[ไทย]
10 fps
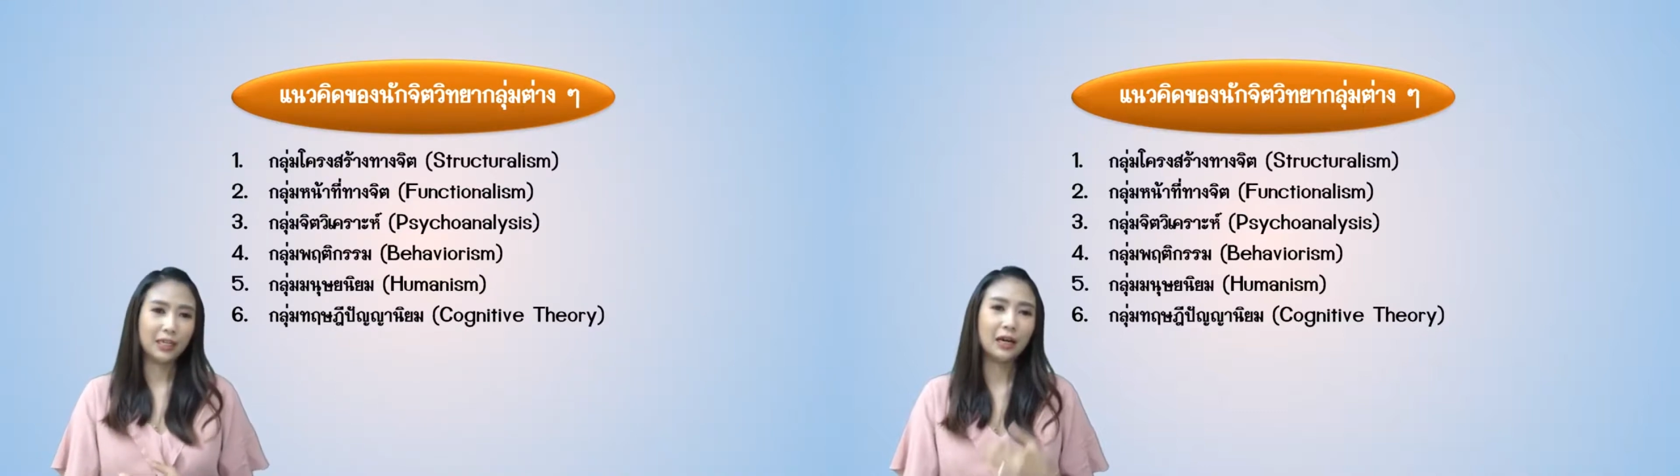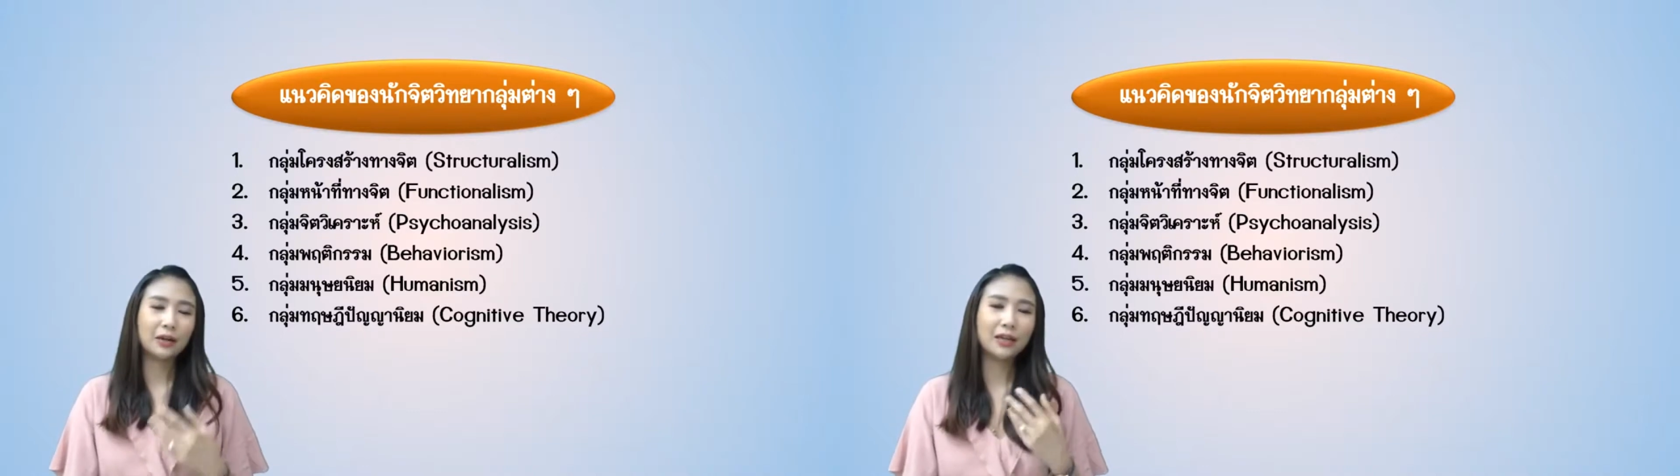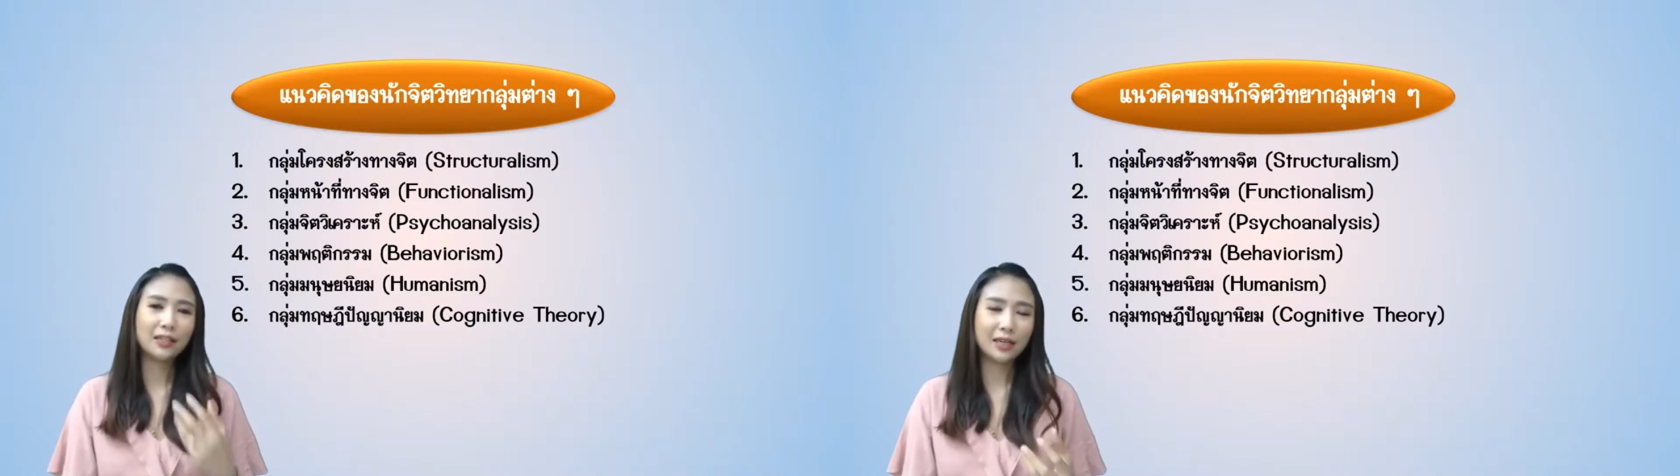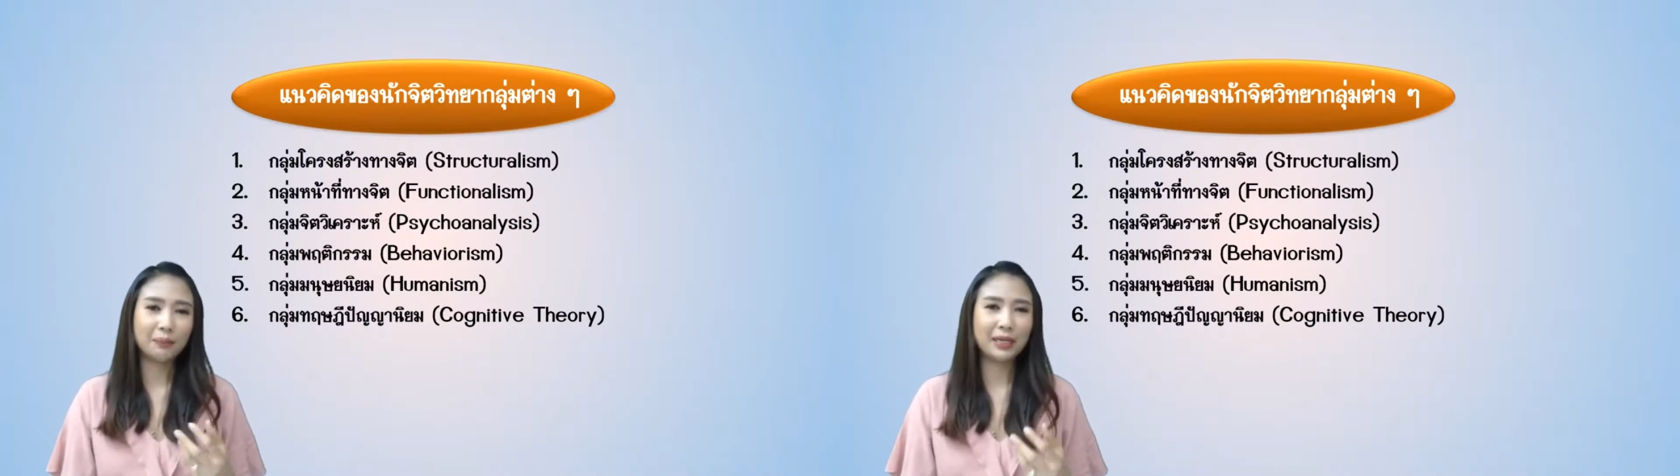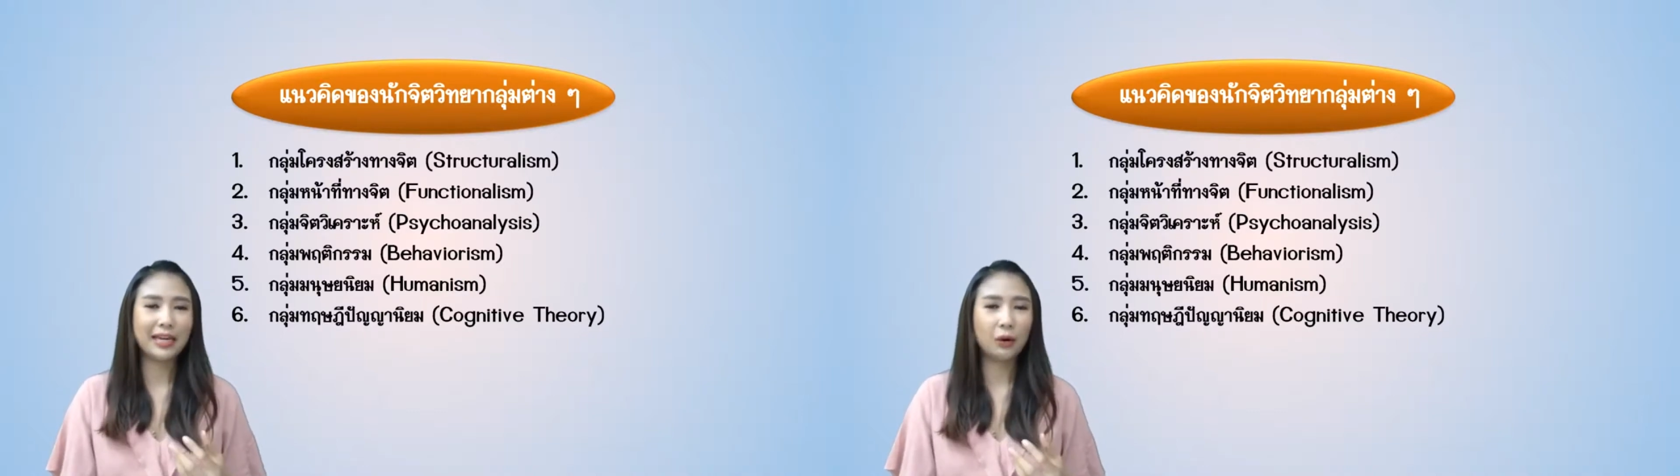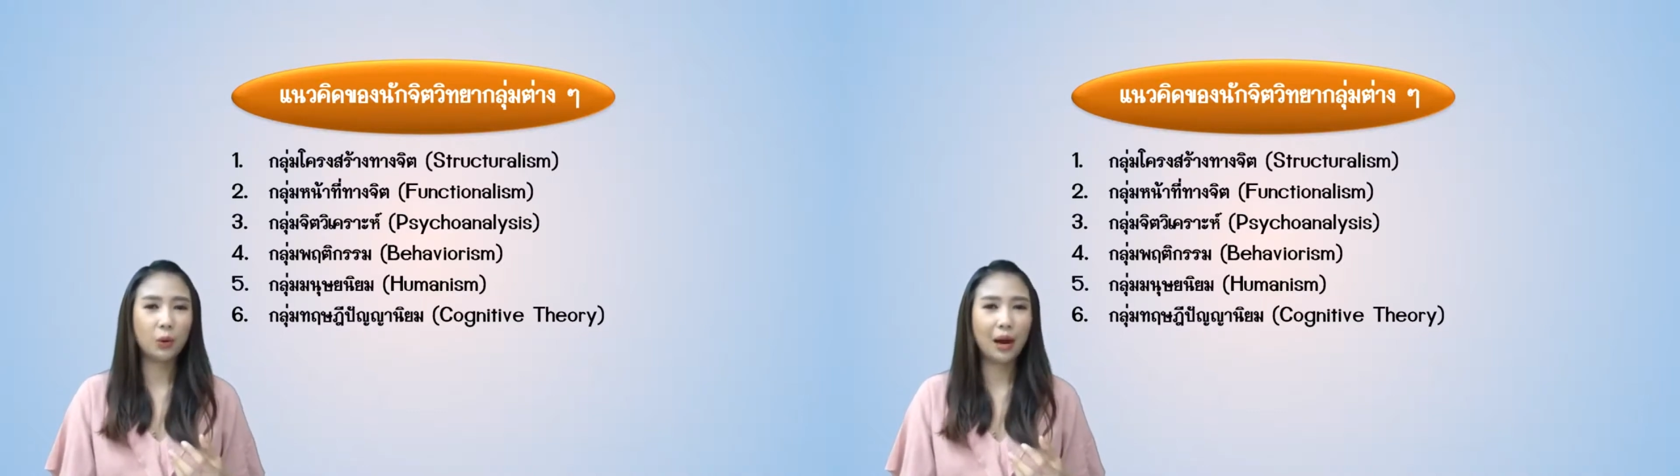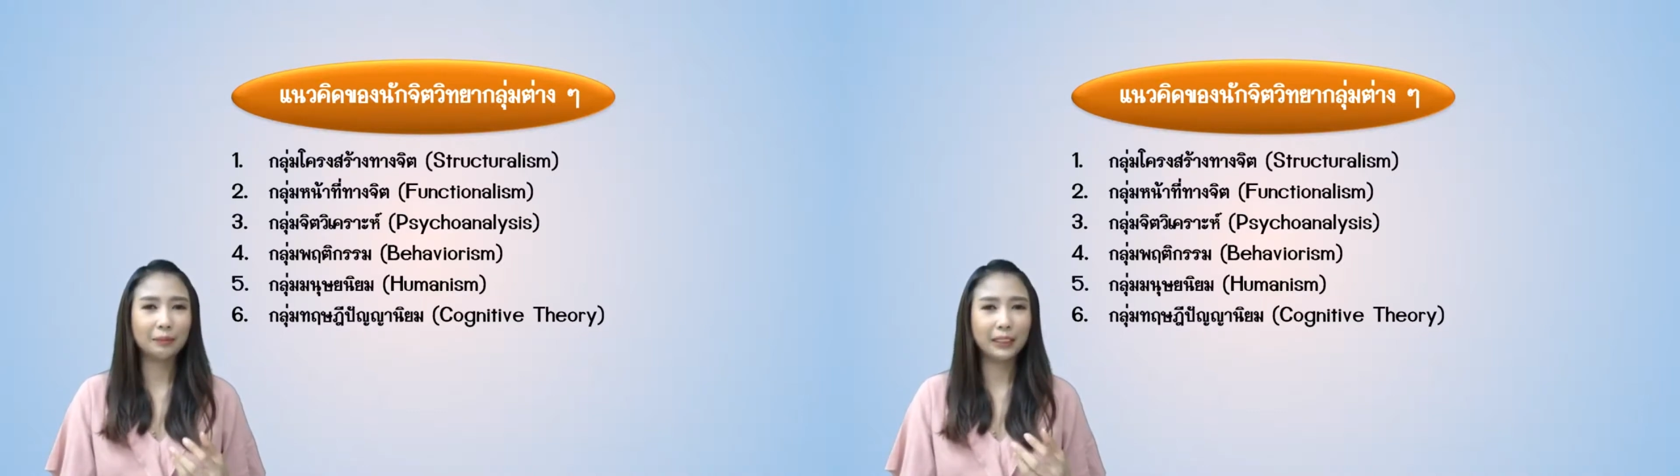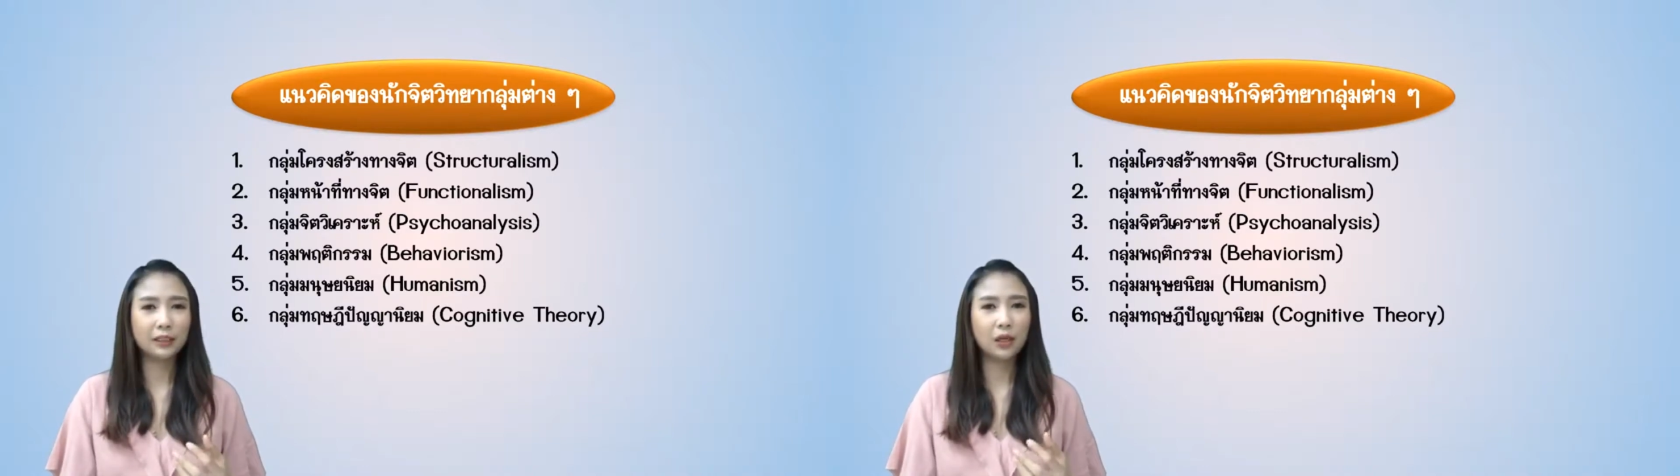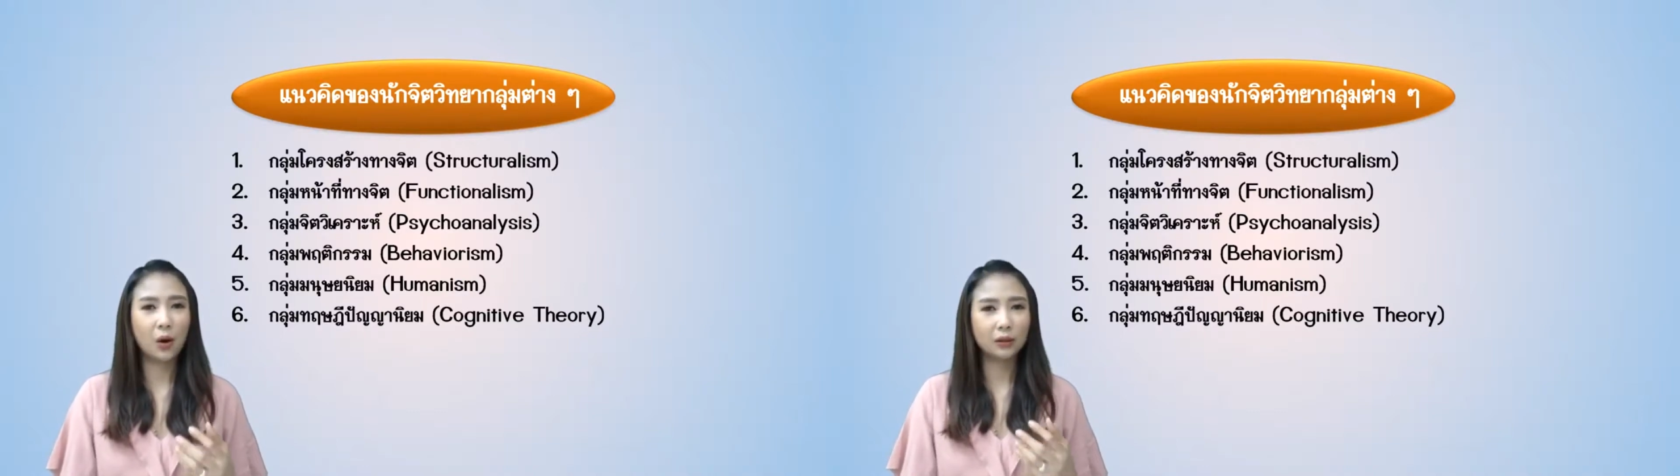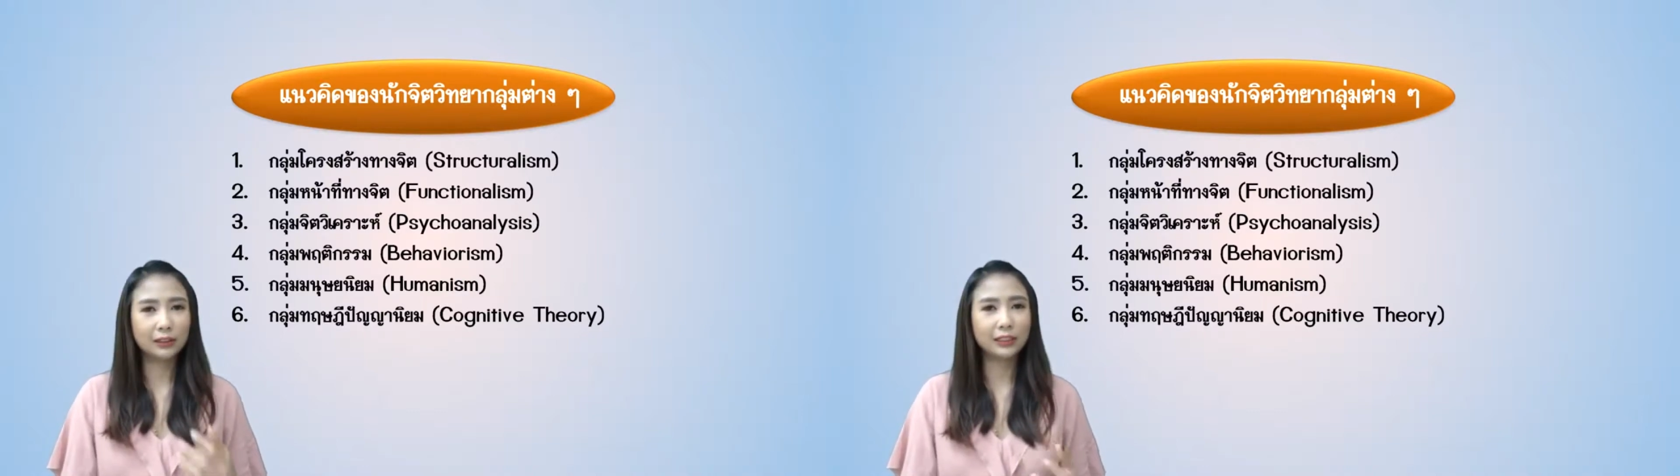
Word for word: แล้วก็เกิดเป็นแนวความคิดของ